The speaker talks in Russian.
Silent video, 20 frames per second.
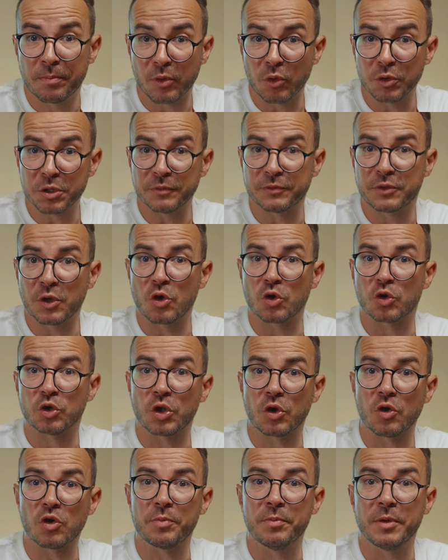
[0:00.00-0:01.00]
против
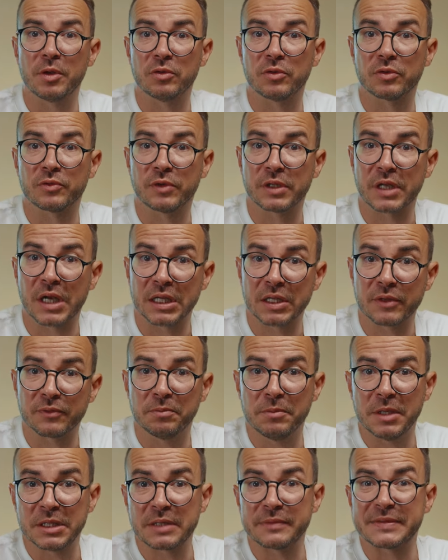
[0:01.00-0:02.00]
3,3 миллионов квадратов
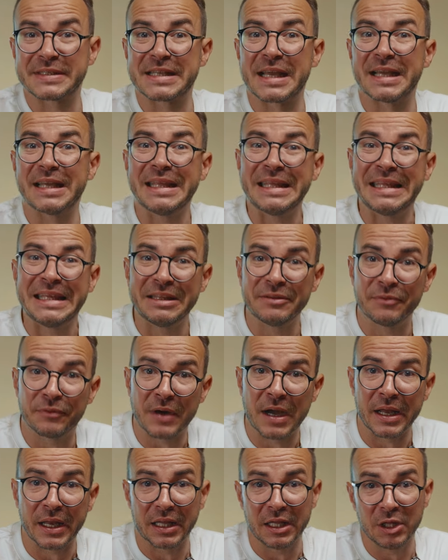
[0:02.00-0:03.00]
метров за
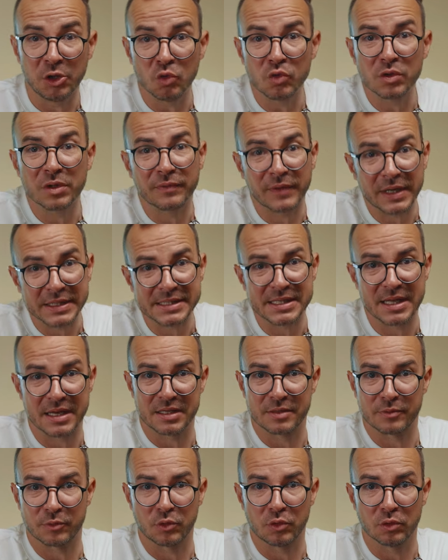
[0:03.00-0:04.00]
январь-июнь
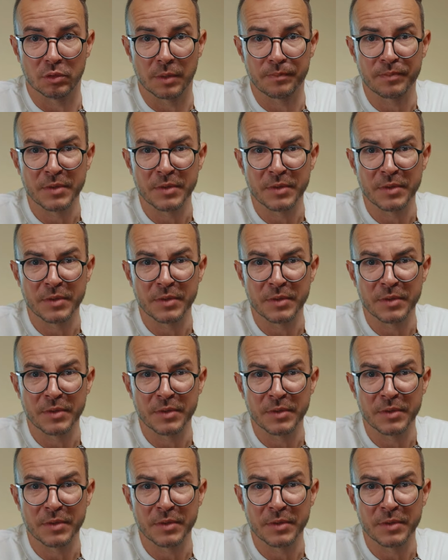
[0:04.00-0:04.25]
2023 года.